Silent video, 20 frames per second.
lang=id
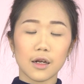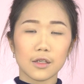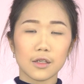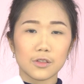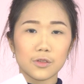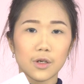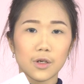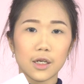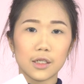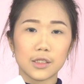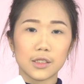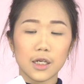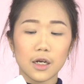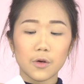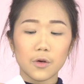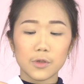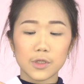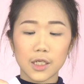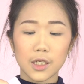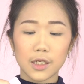langsung aja
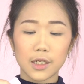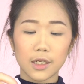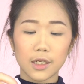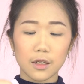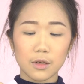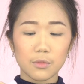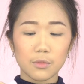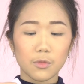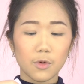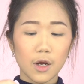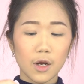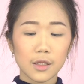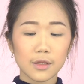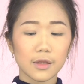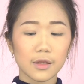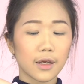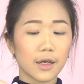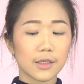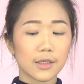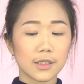aku jadiin buat
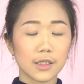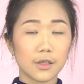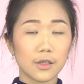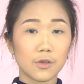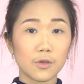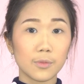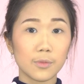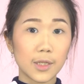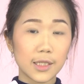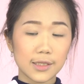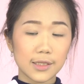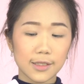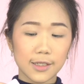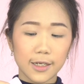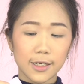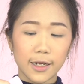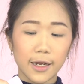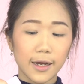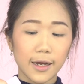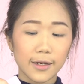eyeshadow
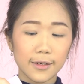base-nya ya